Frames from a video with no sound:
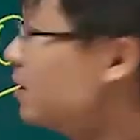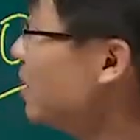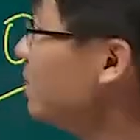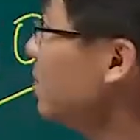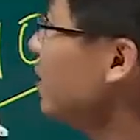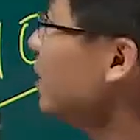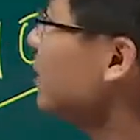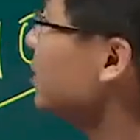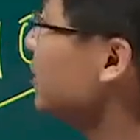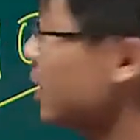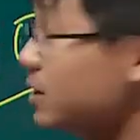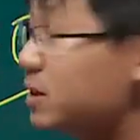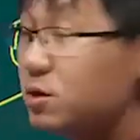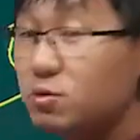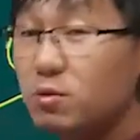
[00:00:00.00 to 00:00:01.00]
那么沈
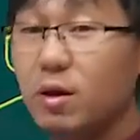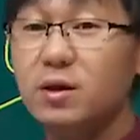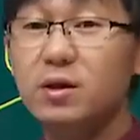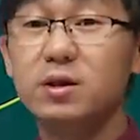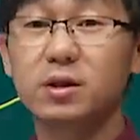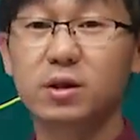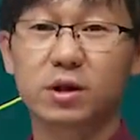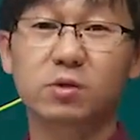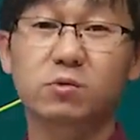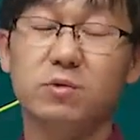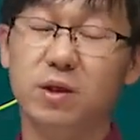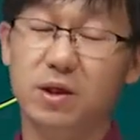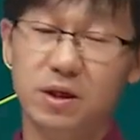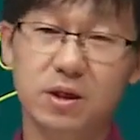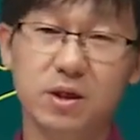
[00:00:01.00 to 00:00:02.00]
阳机床是其中
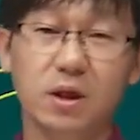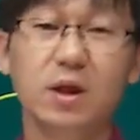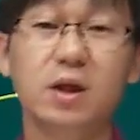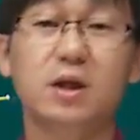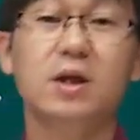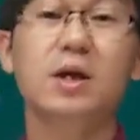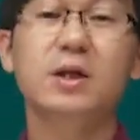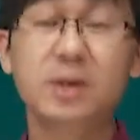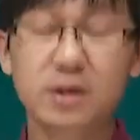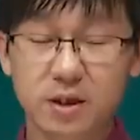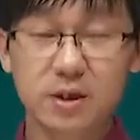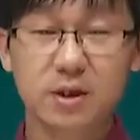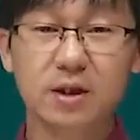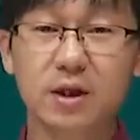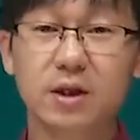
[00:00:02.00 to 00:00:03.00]
的一个核心
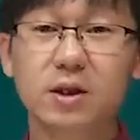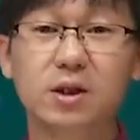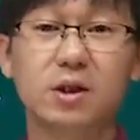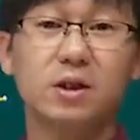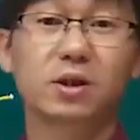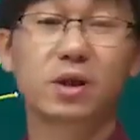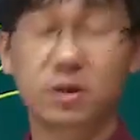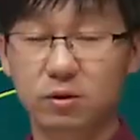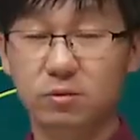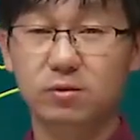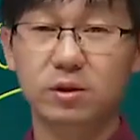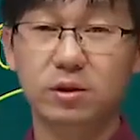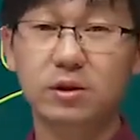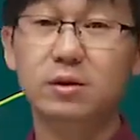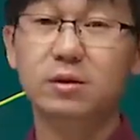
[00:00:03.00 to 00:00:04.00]
企业，是上市
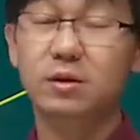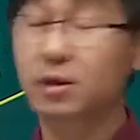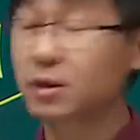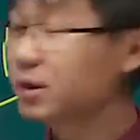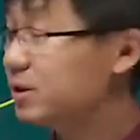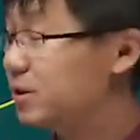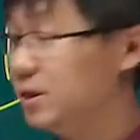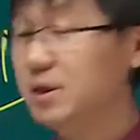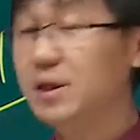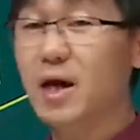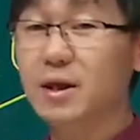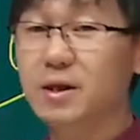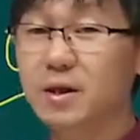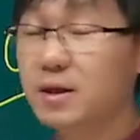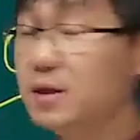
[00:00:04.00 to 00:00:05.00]
公司啊旗
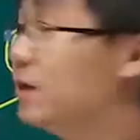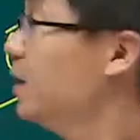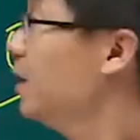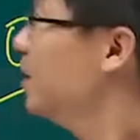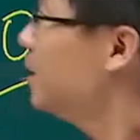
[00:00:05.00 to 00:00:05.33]
下的一个。